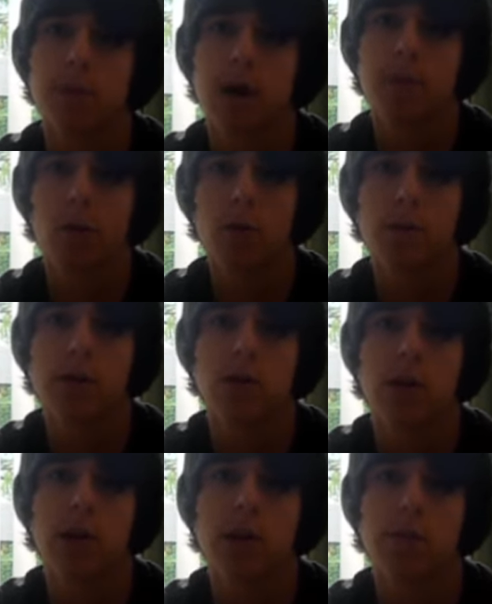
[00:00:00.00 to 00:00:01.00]
Haben auch immer
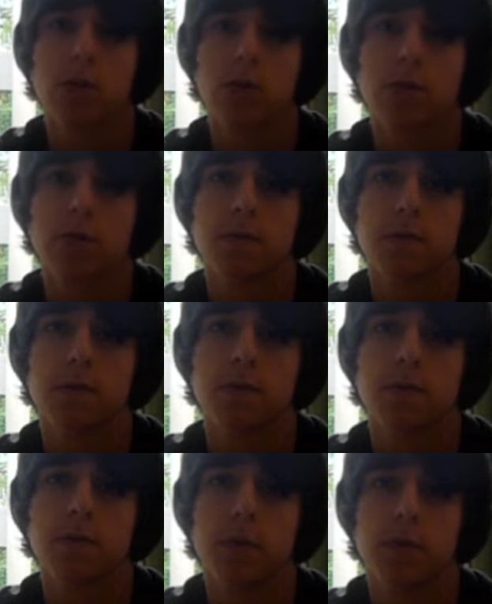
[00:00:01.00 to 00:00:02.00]
tolle Angebote
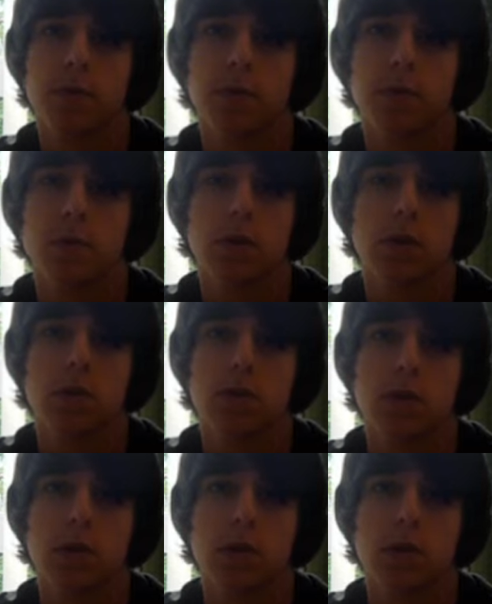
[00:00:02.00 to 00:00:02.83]
wie Filme für